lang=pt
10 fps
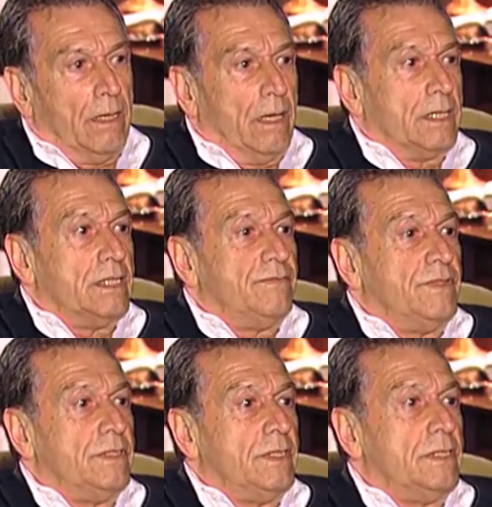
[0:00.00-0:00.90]
Haja
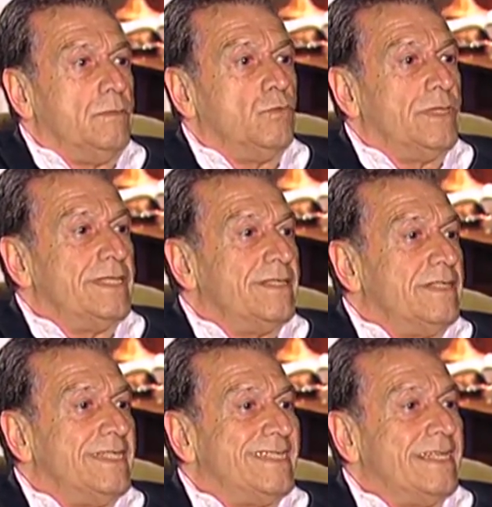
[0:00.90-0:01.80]
vista essa mudança
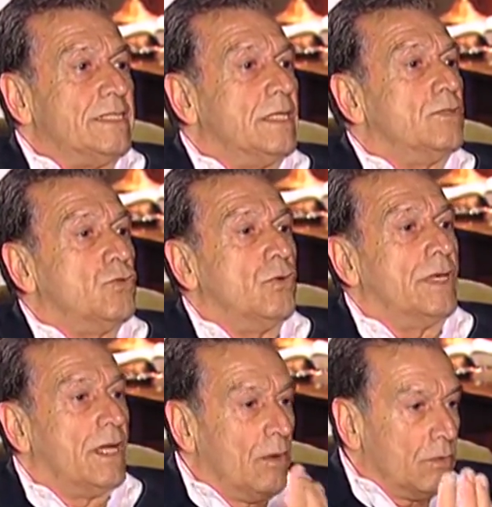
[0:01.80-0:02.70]

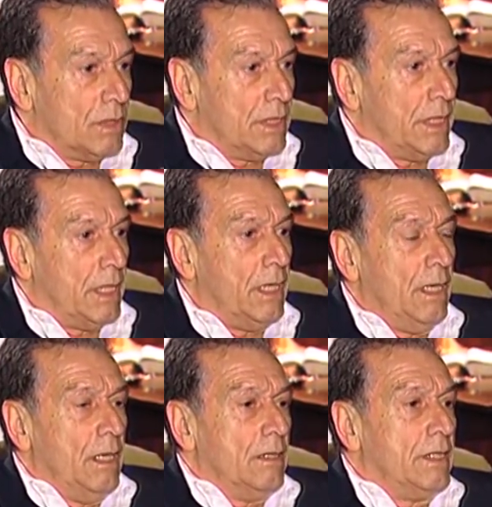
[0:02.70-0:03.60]
sensacional que é
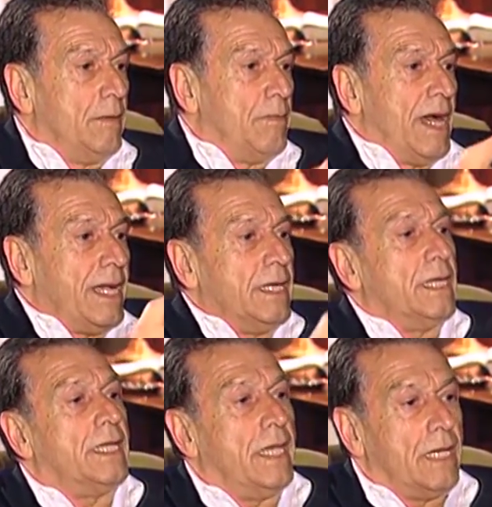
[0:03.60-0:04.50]
debacle,
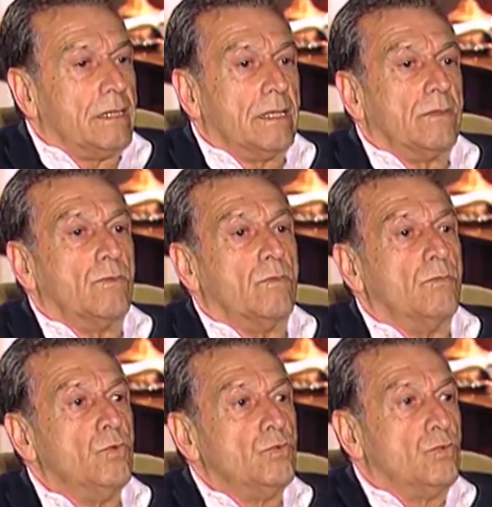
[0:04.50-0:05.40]
a queda do
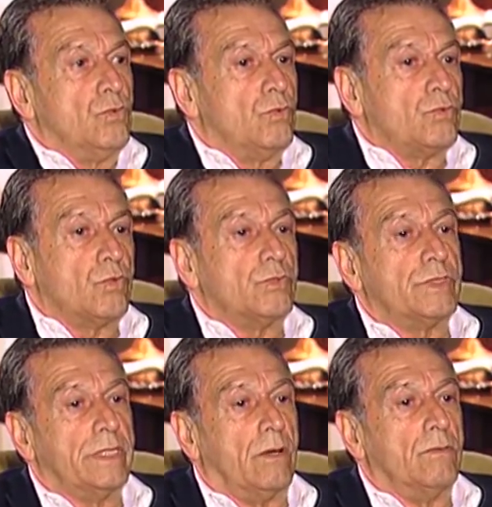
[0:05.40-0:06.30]
mundo
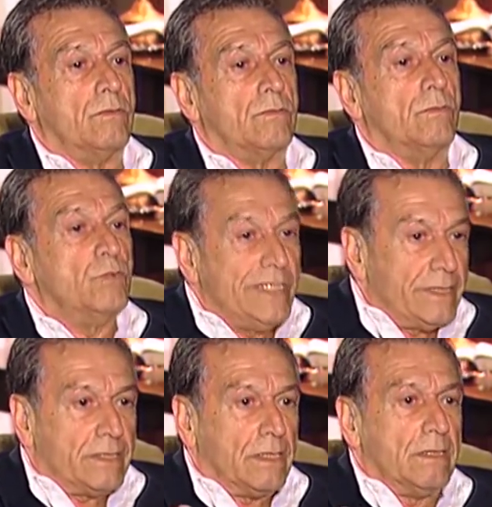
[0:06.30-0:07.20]
social
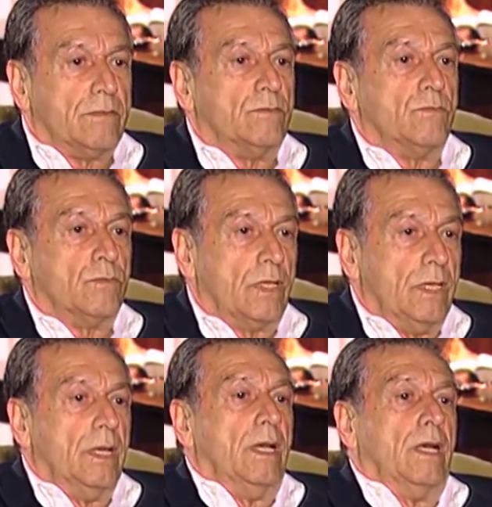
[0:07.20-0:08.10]
comunista né,
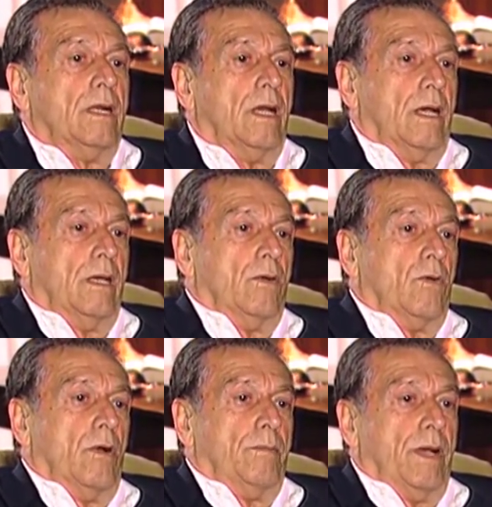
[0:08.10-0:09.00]
na, na
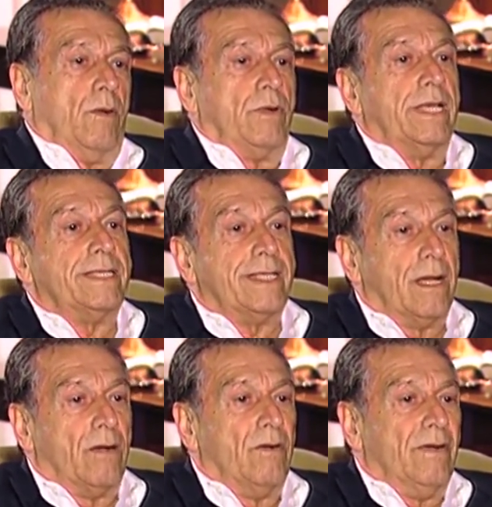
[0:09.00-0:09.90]
Europa Oriental.